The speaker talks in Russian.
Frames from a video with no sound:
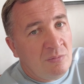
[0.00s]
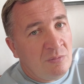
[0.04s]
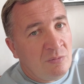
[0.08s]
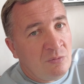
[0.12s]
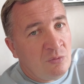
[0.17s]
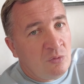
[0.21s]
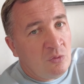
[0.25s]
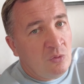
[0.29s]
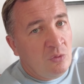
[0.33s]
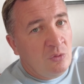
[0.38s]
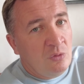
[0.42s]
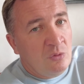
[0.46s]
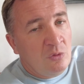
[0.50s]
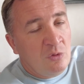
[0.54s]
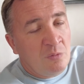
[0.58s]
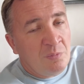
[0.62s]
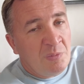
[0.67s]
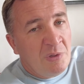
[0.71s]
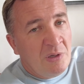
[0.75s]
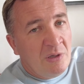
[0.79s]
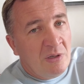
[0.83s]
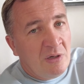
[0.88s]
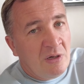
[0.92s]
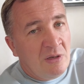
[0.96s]
Все идет
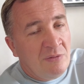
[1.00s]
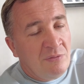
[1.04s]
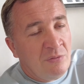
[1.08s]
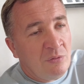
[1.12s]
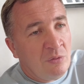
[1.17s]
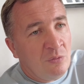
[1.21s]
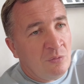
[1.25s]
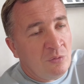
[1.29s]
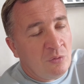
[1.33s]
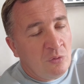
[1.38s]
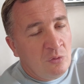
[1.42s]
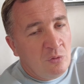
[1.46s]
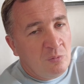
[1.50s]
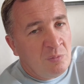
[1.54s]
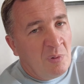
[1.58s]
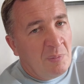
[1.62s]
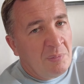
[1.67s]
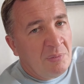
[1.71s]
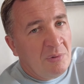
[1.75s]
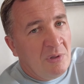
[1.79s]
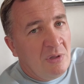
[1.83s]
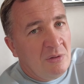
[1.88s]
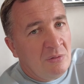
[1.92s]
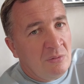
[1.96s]
по графику, все идет по
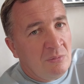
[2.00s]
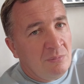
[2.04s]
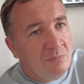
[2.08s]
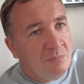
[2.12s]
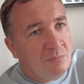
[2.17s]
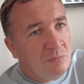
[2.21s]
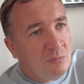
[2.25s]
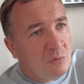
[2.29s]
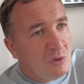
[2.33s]
плану.